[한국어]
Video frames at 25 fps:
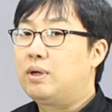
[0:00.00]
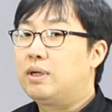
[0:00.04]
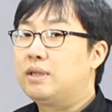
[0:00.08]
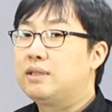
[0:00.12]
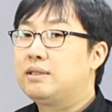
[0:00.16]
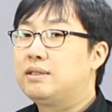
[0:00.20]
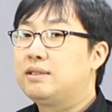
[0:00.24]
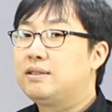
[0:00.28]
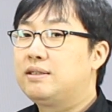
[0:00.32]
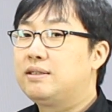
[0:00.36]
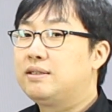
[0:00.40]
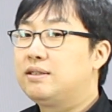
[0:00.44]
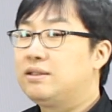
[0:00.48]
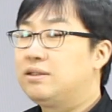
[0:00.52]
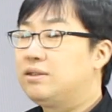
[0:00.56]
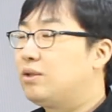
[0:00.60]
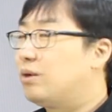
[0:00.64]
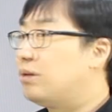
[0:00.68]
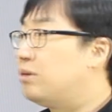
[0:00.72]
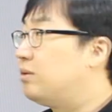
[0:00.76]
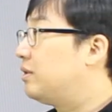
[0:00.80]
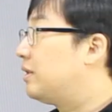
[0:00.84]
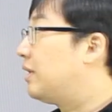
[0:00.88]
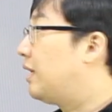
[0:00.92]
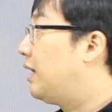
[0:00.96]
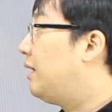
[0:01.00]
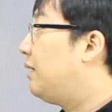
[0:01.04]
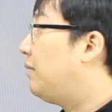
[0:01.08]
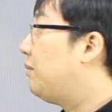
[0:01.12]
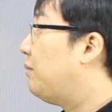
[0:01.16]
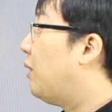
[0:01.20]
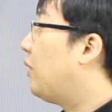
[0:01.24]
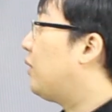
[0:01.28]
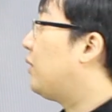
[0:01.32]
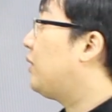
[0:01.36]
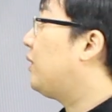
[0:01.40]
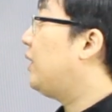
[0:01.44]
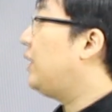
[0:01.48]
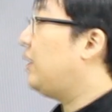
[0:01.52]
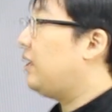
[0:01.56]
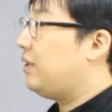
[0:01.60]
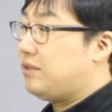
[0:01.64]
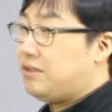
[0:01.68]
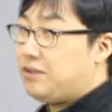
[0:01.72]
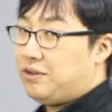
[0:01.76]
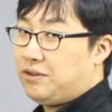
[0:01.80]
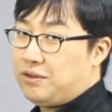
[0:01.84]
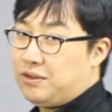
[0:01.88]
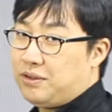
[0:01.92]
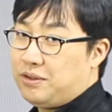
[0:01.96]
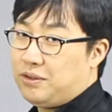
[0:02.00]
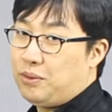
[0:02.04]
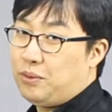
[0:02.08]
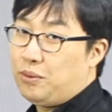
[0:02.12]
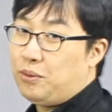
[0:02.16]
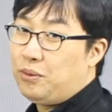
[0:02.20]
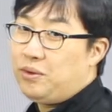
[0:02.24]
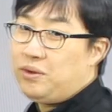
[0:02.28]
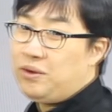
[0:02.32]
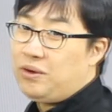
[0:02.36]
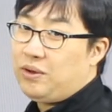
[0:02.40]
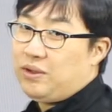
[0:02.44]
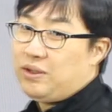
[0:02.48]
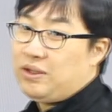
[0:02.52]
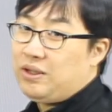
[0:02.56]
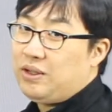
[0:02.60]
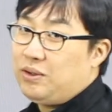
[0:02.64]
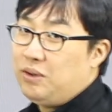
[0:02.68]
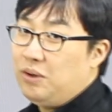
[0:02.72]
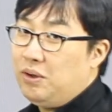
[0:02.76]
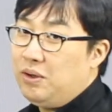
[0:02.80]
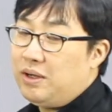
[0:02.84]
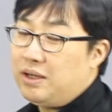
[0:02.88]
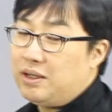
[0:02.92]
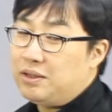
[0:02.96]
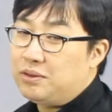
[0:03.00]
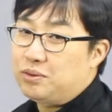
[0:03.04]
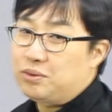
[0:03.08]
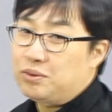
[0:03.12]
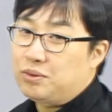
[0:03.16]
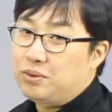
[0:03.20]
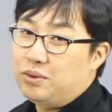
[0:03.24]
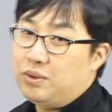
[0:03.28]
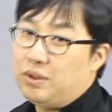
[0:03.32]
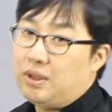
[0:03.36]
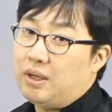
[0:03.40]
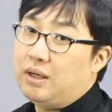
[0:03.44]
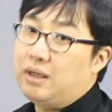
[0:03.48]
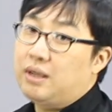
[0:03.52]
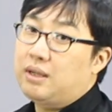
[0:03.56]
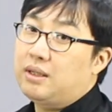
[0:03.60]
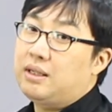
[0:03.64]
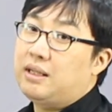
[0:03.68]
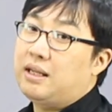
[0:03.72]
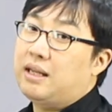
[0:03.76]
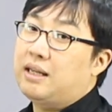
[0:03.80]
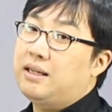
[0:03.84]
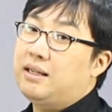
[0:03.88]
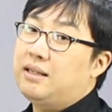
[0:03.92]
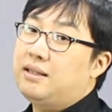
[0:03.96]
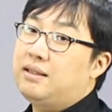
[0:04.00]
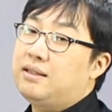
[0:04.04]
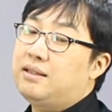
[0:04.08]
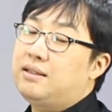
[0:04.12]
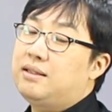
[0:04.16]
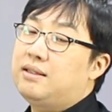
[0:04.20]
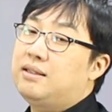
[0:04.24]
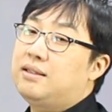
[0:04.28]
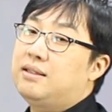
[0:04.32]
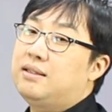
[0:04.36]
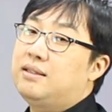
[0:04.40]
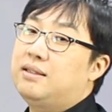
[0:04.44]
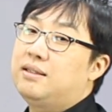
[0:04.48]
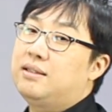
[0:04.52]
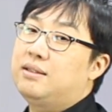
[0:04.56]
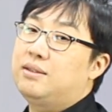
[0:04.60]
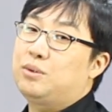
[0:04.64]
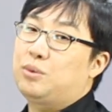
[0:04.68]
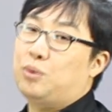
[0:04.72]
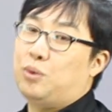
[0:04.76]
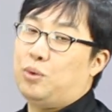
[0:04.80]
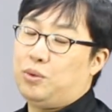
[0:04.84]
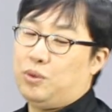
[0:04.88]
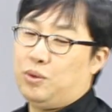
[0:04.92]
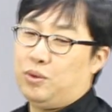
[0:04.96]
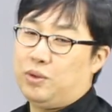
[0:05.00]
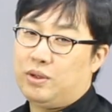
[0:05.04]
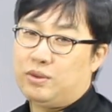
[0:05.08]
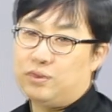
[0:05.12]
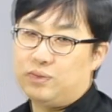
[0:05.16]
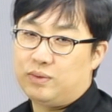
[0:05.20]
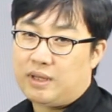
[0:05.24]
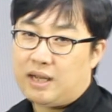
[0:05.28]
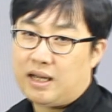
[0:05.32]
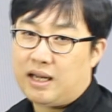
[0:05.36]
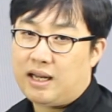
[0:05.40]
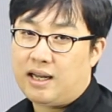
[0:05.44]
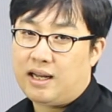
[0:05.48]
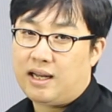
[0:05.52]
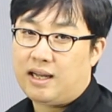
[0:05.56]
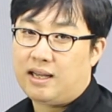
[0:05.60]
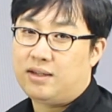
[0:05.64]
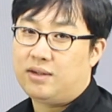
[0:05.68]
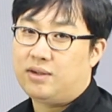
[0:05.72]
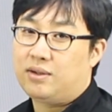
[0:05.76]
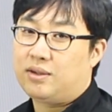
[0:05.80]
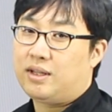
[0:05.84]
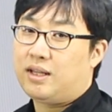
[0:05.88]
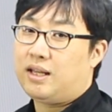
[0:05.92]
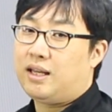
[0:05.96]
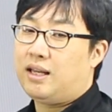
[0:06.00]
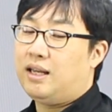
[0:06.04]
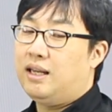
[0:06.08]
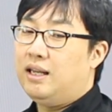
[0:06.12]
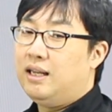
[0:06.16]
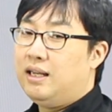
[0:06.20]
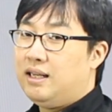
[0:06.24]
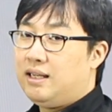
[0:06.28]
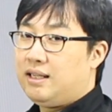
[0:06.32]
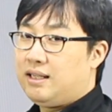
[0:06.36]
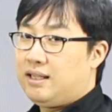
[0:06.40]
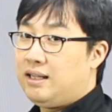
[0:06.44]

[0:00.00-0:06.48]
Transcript: 똑같이 쓰는 경우가 몇 개 있어요 그래서 오히려 이걸 가지고 아 얘네들은 공용이구나 이렇게